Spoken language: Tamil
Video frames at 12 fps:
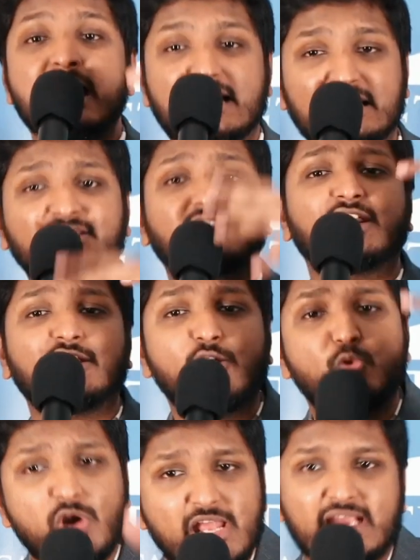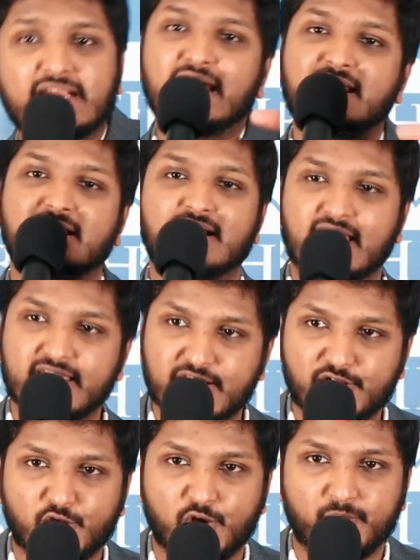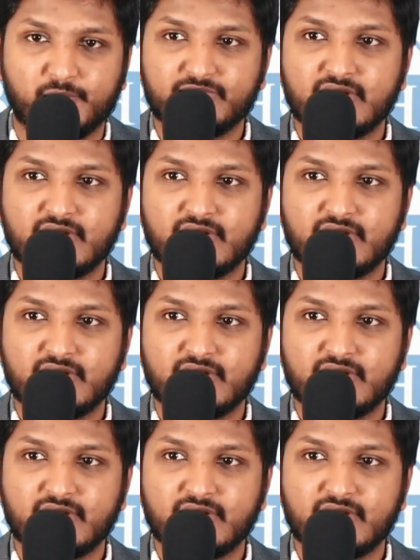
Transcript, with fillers: கத்தருக்கு ஊழியக்காரர்களாக இருக்கிறோம்